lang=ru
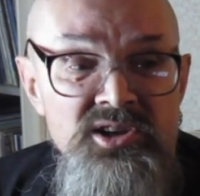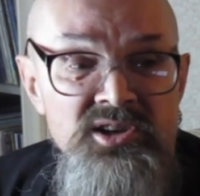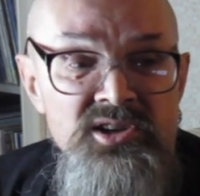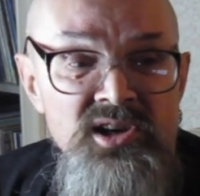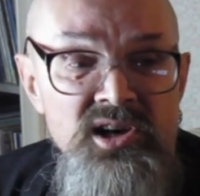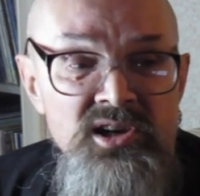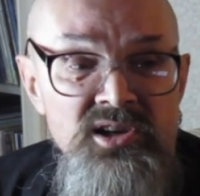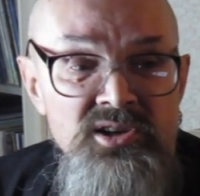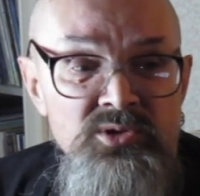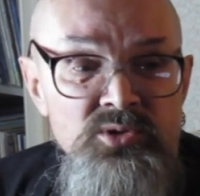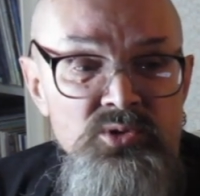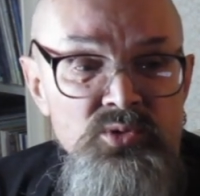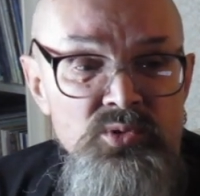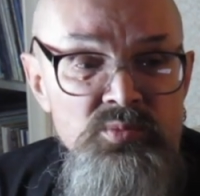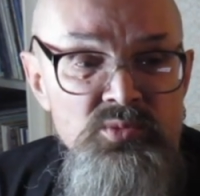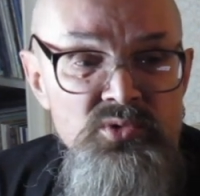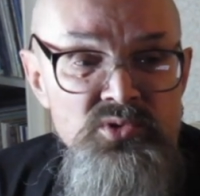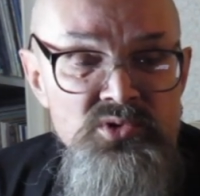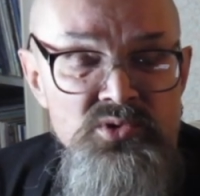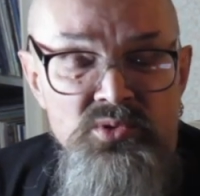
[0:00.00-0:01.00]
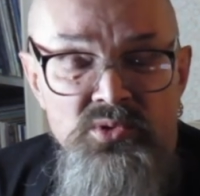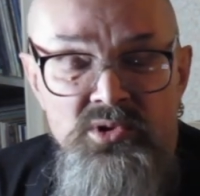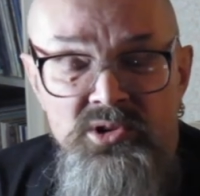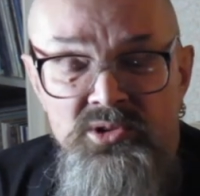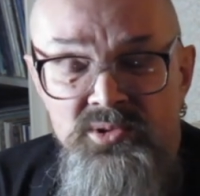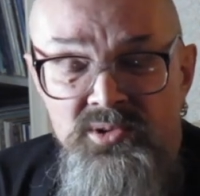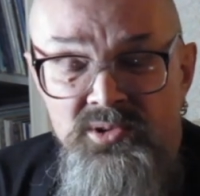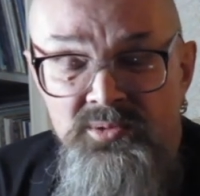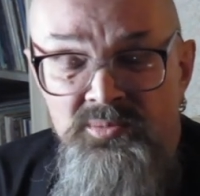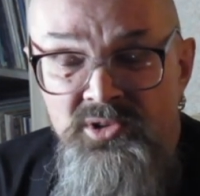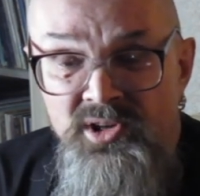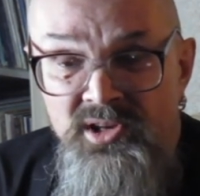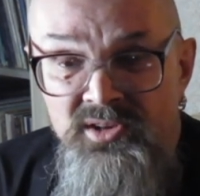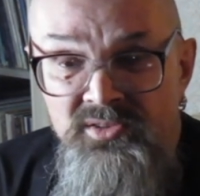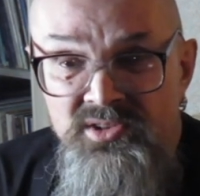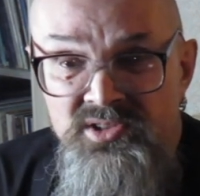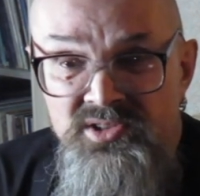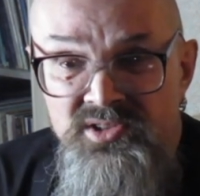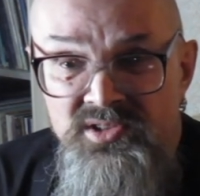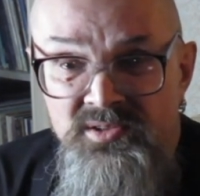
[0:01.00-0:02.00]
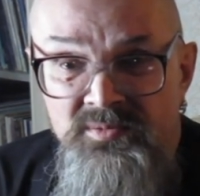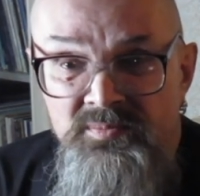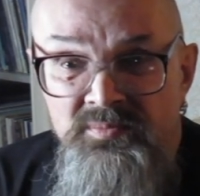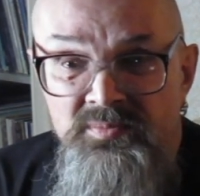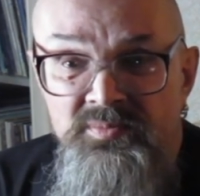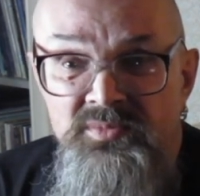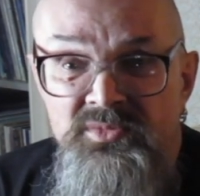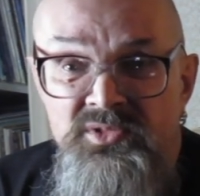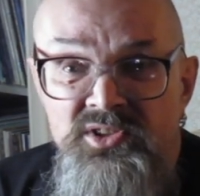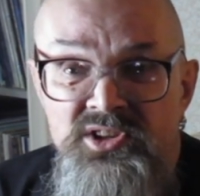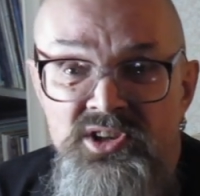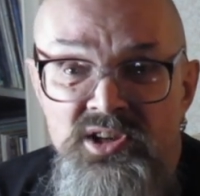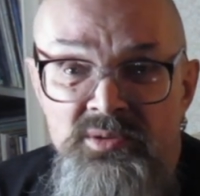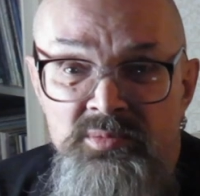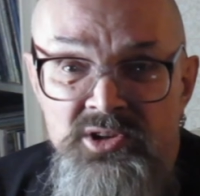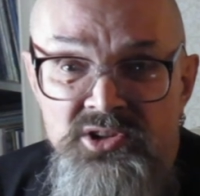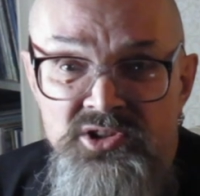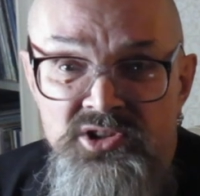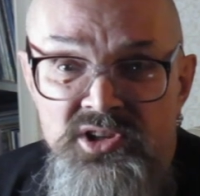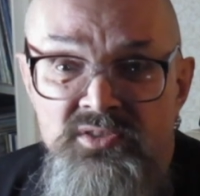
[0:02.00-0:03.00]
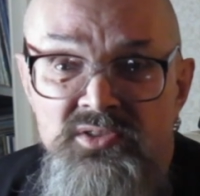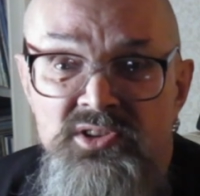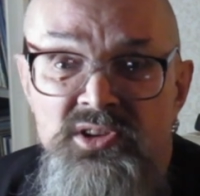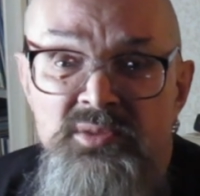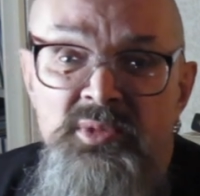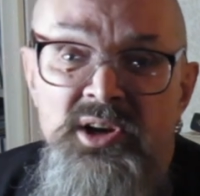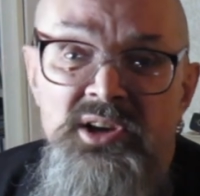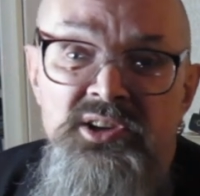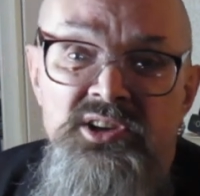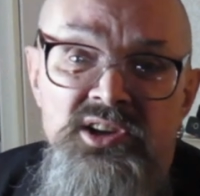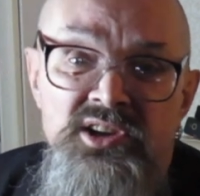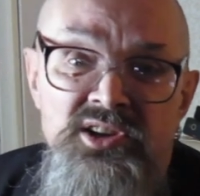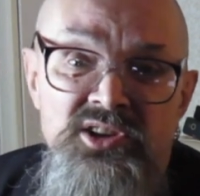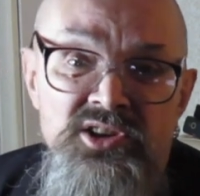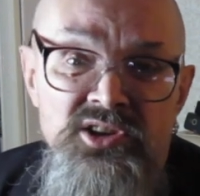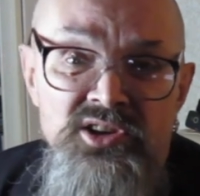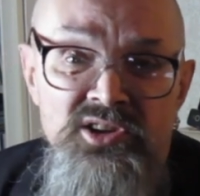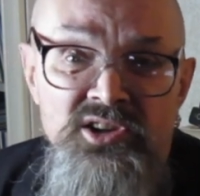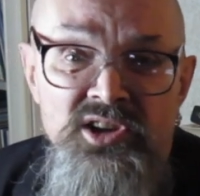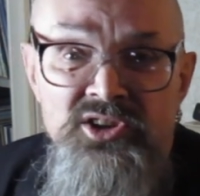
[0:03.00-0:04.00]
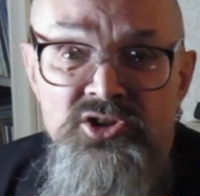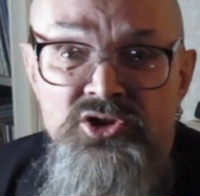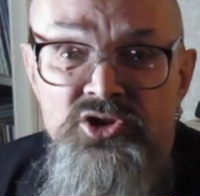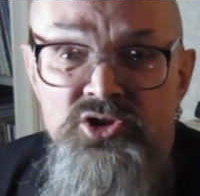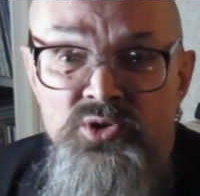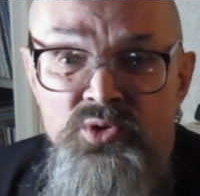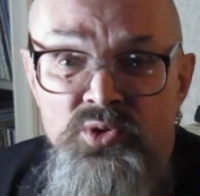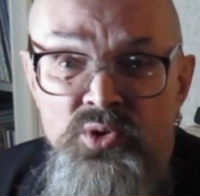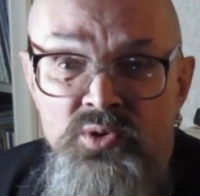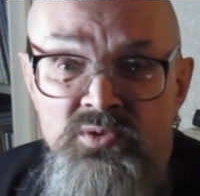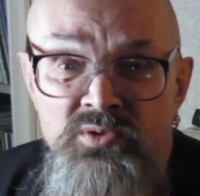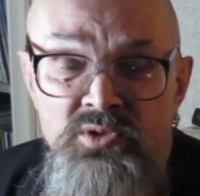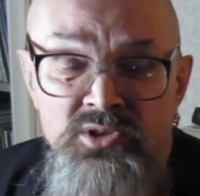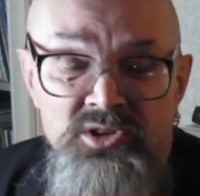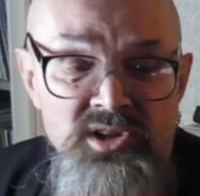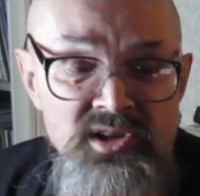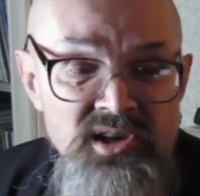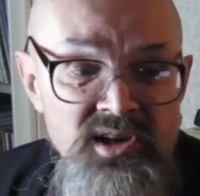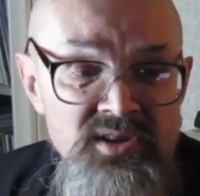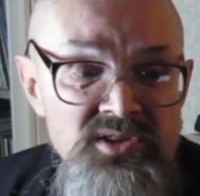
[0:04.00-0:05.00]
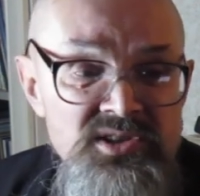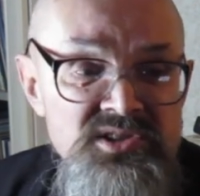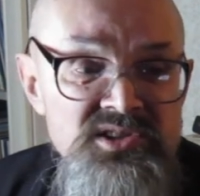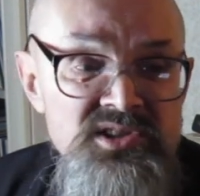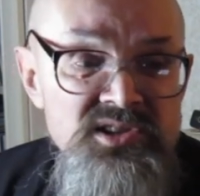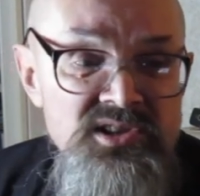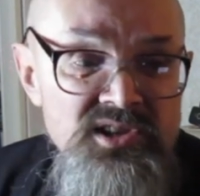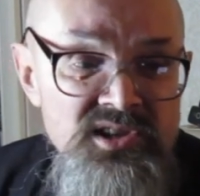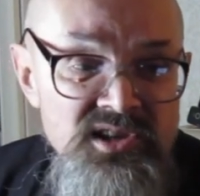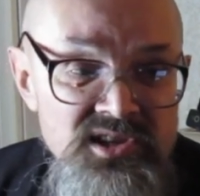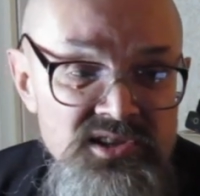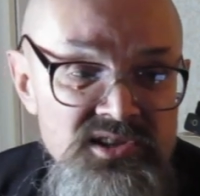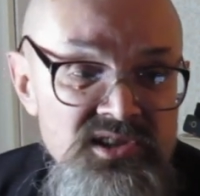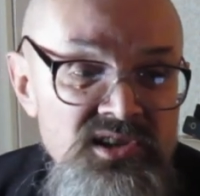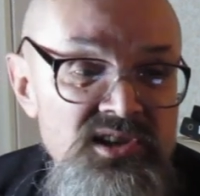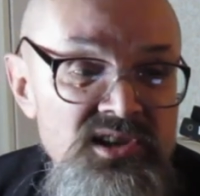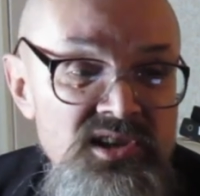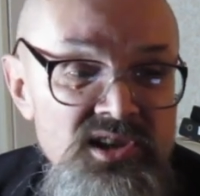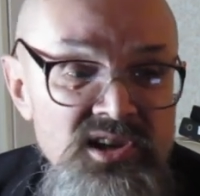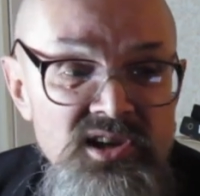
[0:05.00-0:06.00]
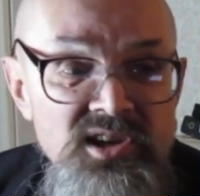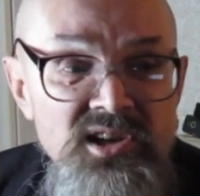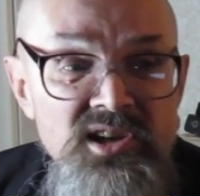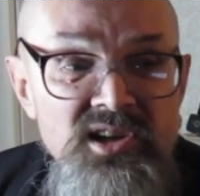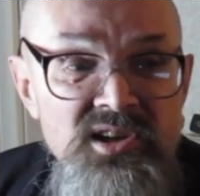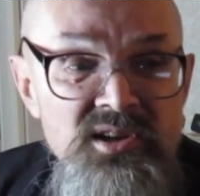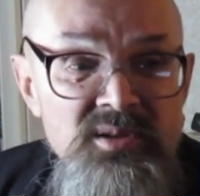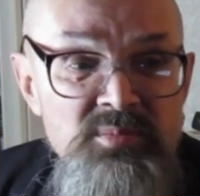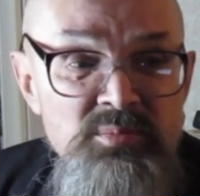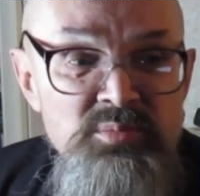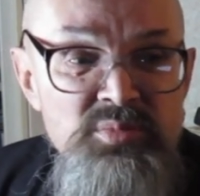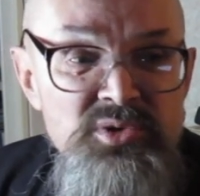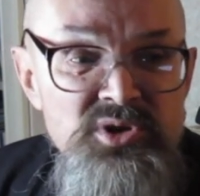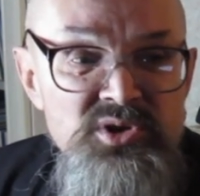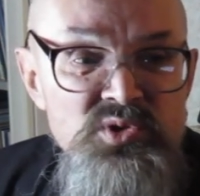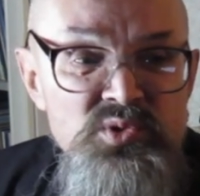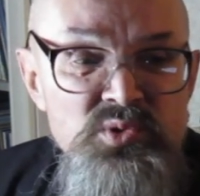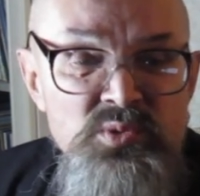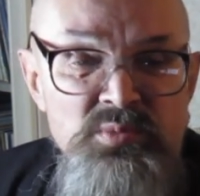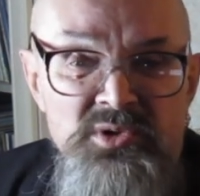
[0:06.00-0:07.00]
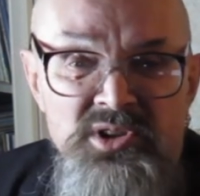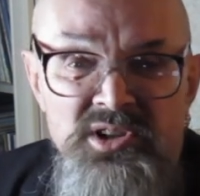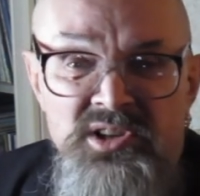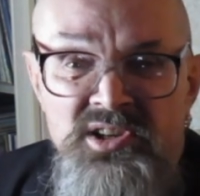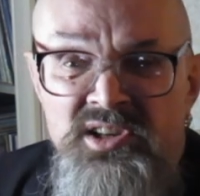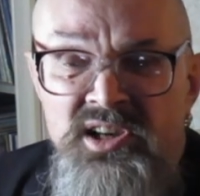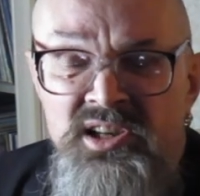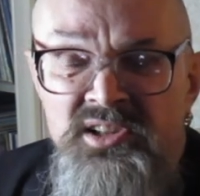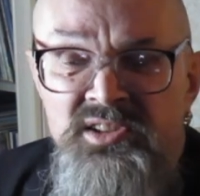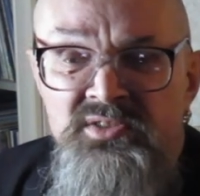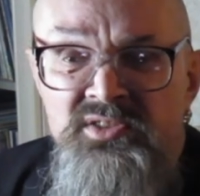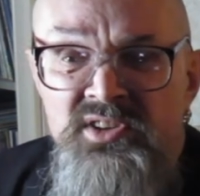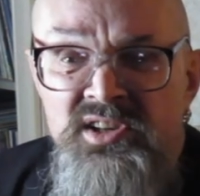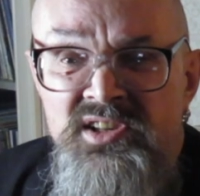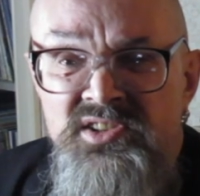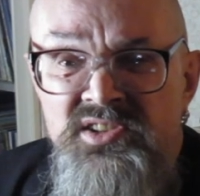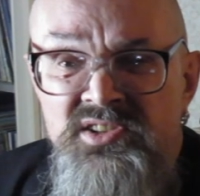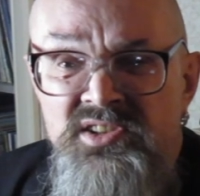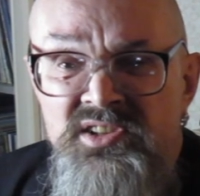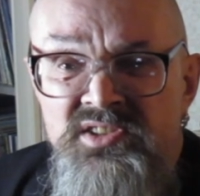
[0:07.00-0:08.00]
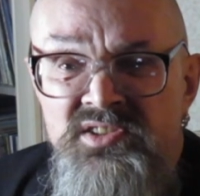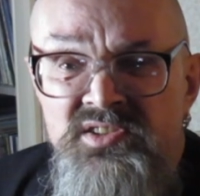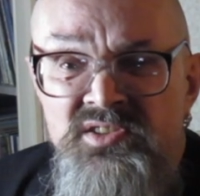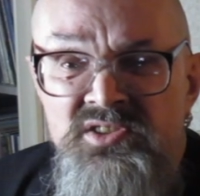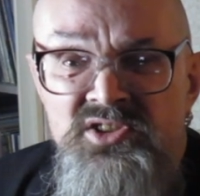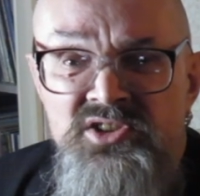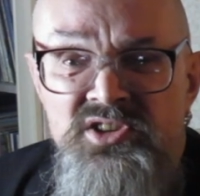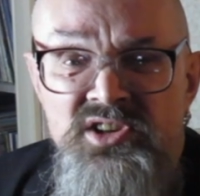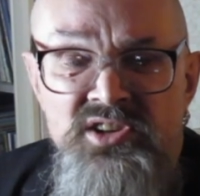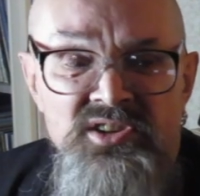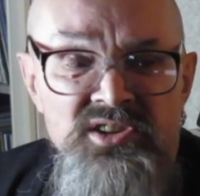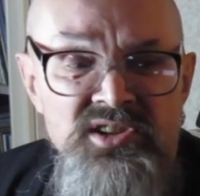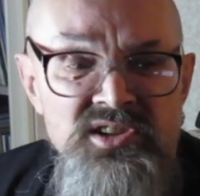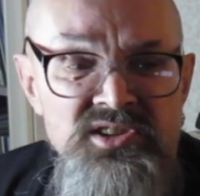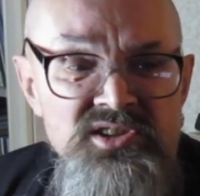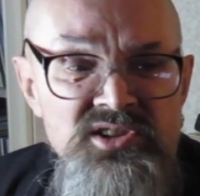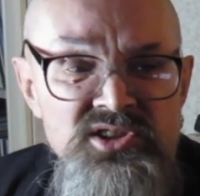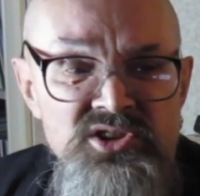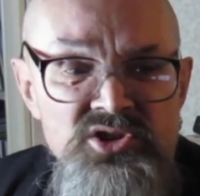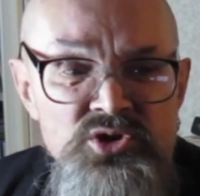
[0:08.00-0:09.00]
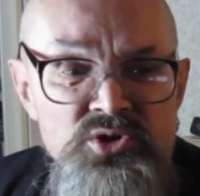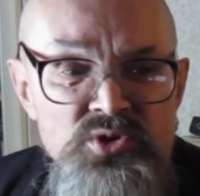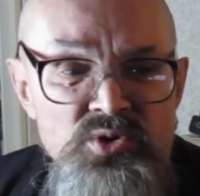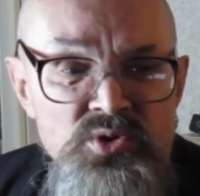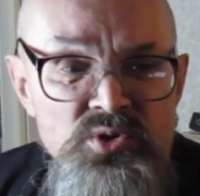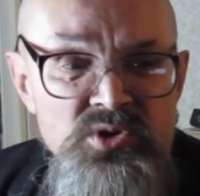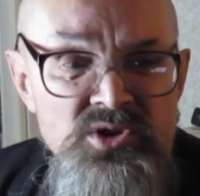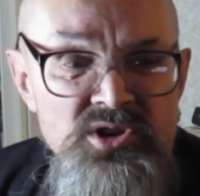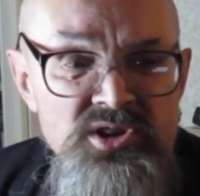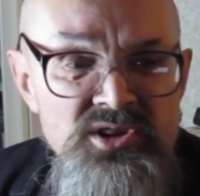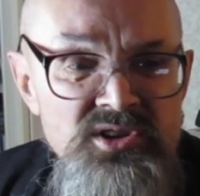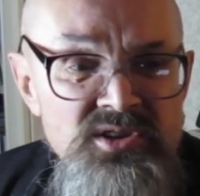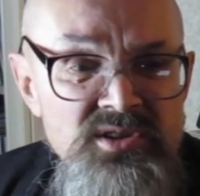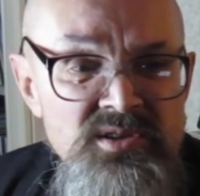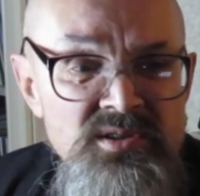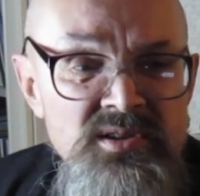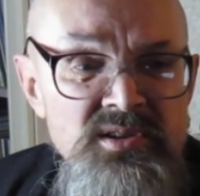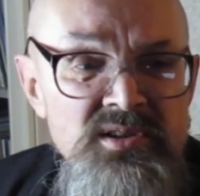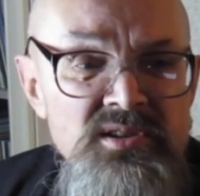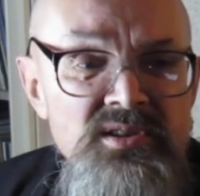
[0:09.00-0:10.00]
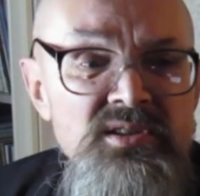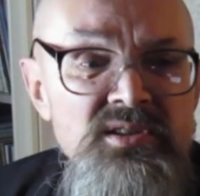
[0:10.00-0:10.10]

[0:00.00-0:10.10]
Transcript: играли ту музыку, которая им нравится, не обращая внимания ни на что. Вот нравится играть безумный, отвязанный, совершенно тяжелый,